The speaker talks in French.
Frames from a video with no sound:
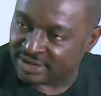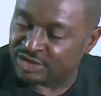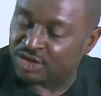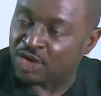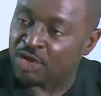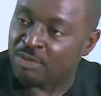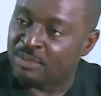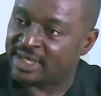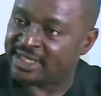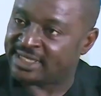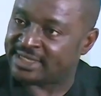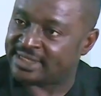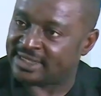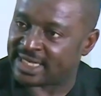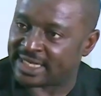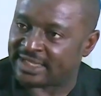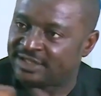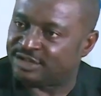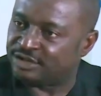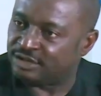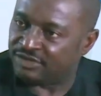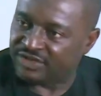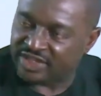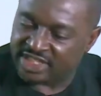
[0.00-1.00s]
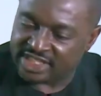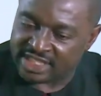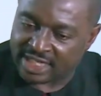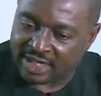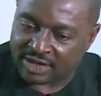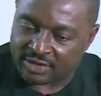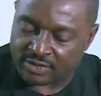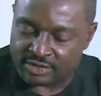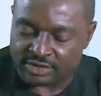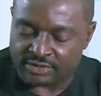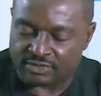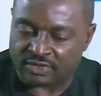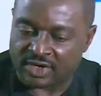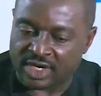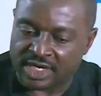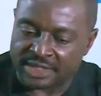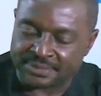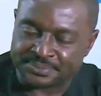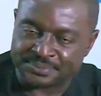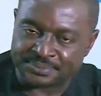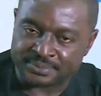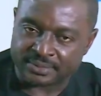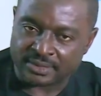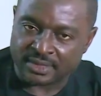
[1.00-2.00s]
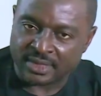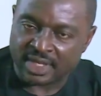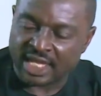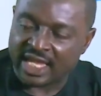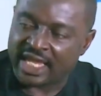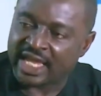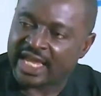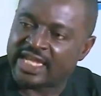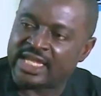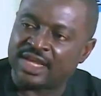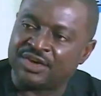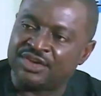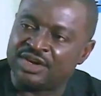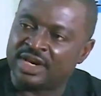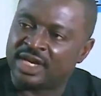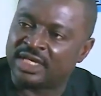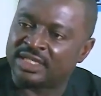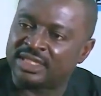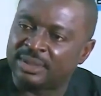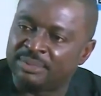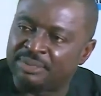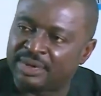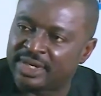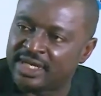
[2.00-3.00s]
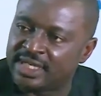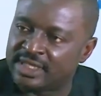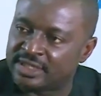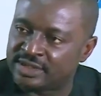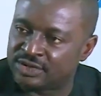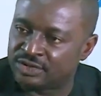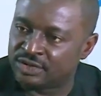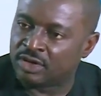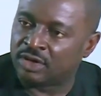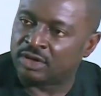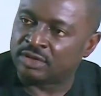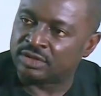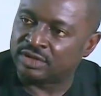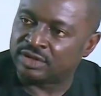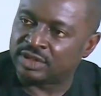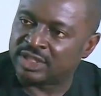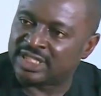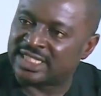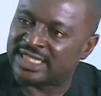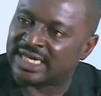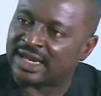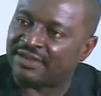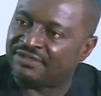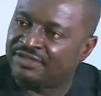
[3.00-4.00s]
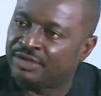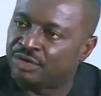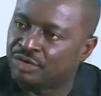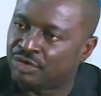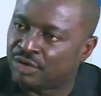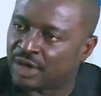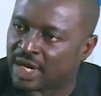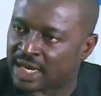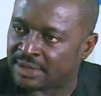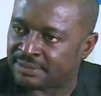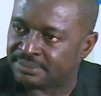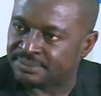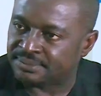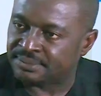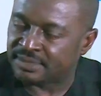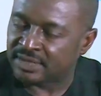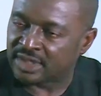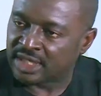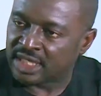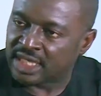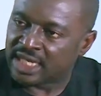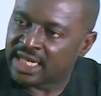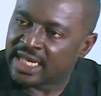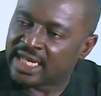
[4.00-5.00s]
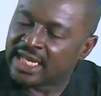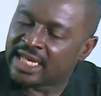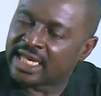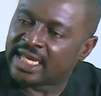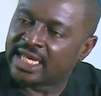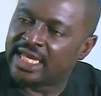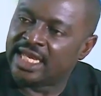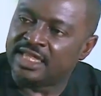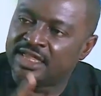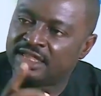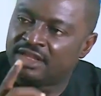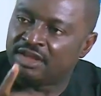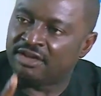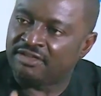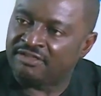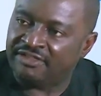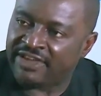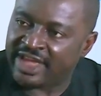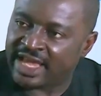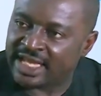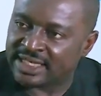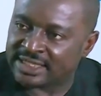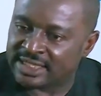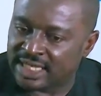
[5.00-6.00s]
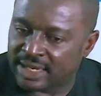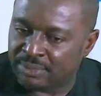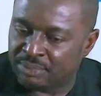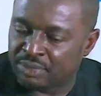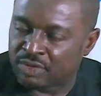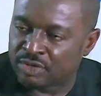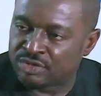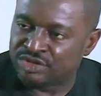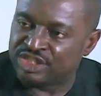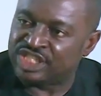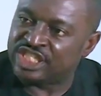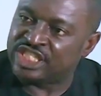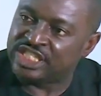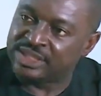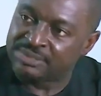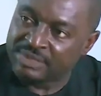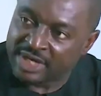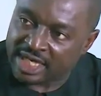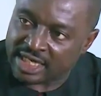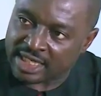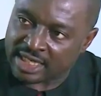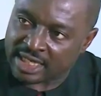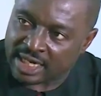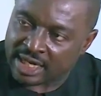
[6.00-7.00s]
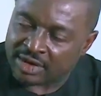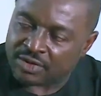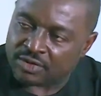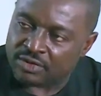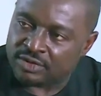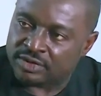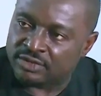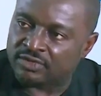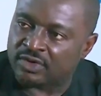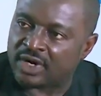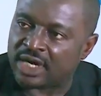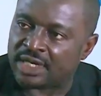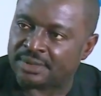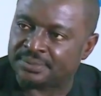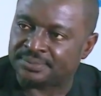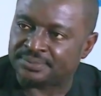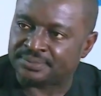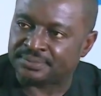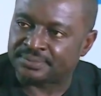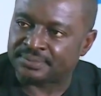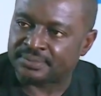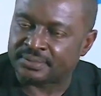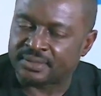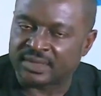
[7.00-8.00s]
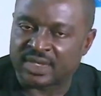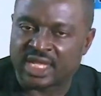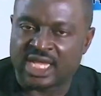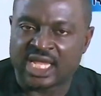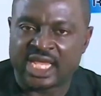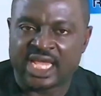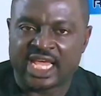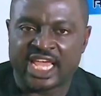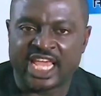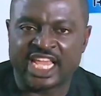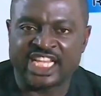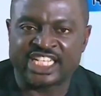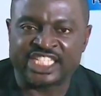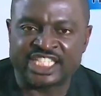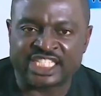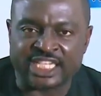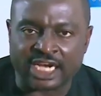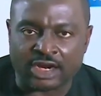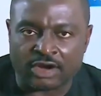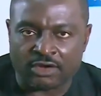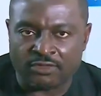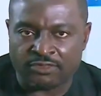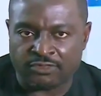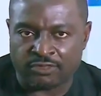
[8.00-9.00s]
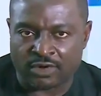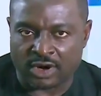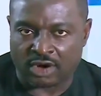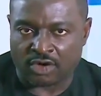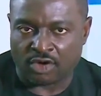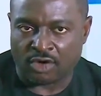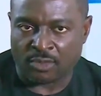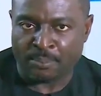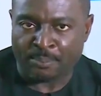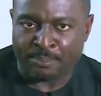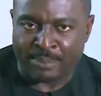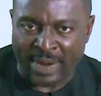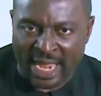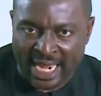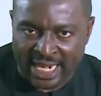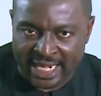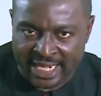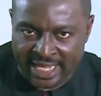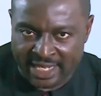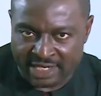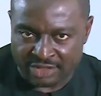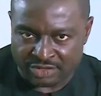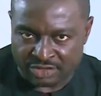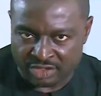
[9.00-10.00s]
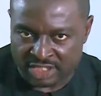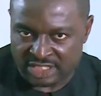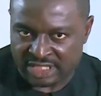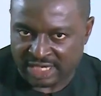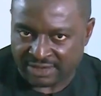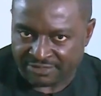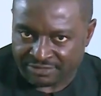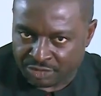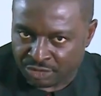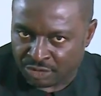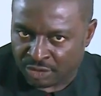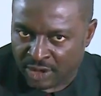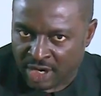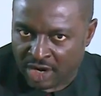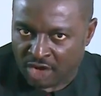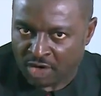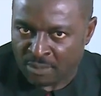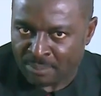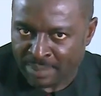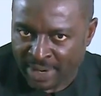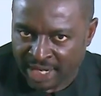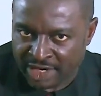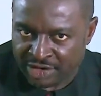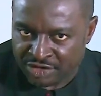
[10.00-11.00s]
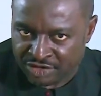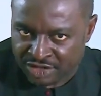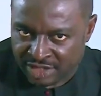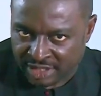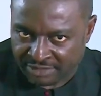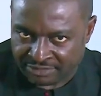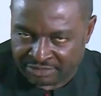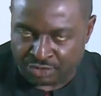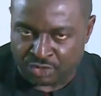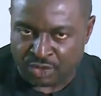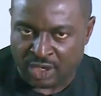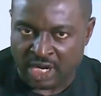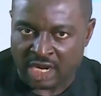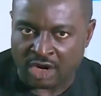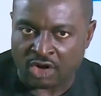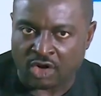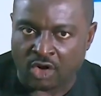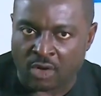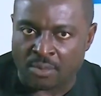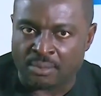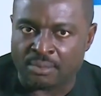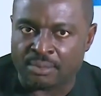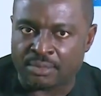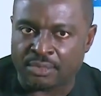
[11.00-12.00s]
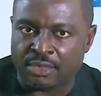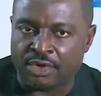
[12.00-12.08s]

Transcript: 2007, je veux dire, en Il y a une entreprise du nom de Trafigura qui déverse des produits chimiques en Côte d'Ivoire. Et chaque fois qu'on parlait de Trafigura, on parlait de Trafigura comme